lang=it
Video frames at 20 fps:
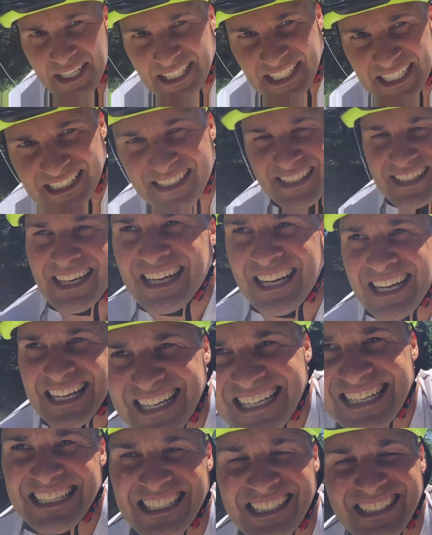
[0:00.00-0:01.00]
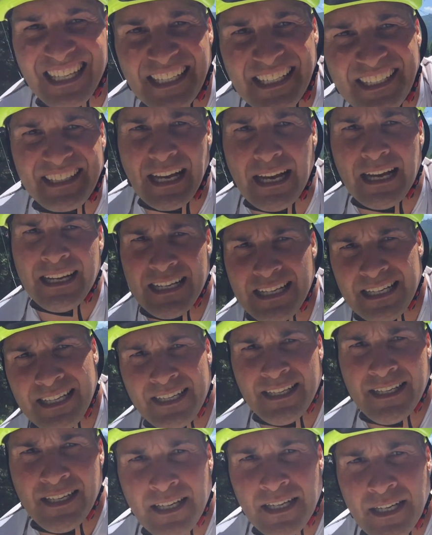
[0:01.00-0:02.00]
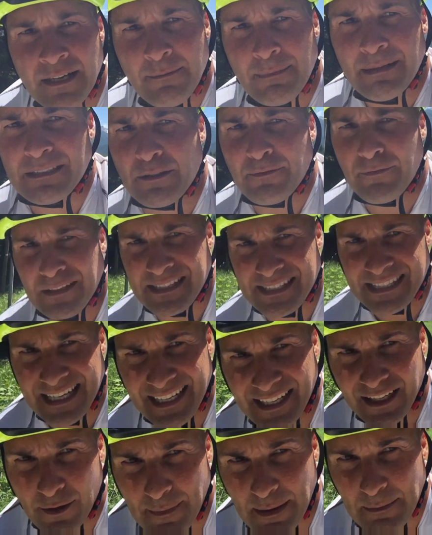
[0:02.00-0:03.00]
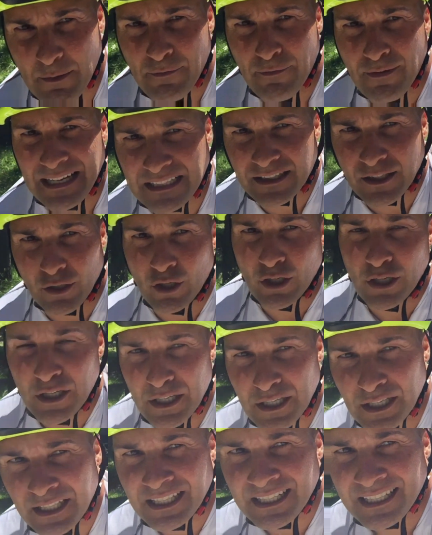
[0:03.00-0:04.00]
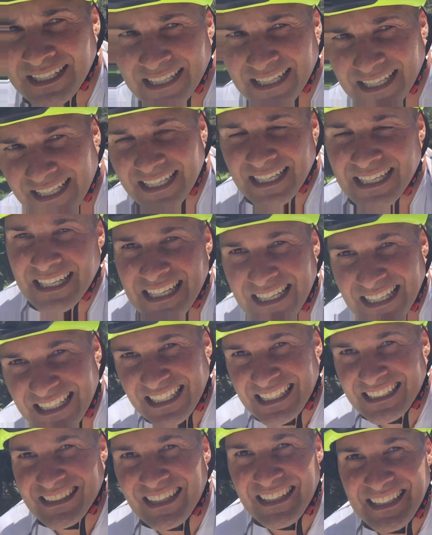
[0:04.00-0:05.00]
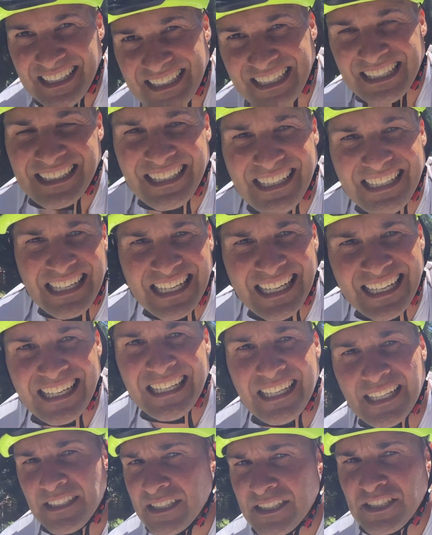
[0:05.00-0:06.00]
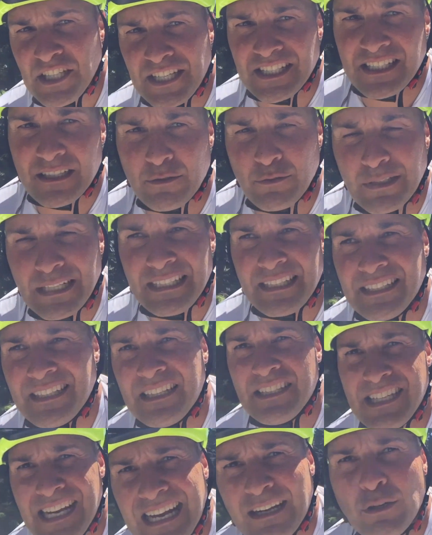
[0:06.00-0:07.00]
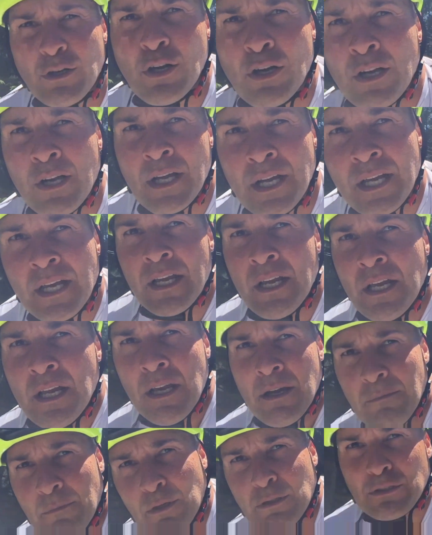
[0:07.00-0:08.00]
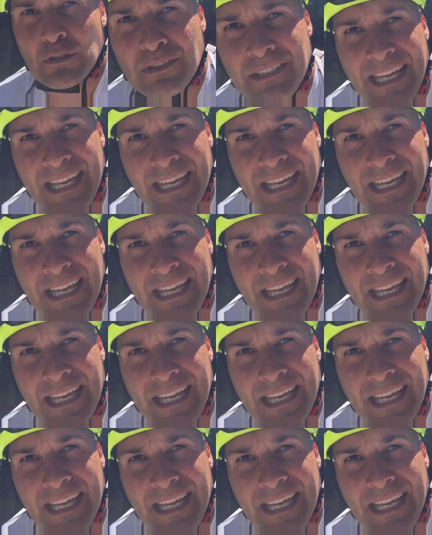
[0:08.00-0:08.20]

Inizia salita passo falzarico, abbiamo fatto la salita della discesa, scusate, del Giao, molto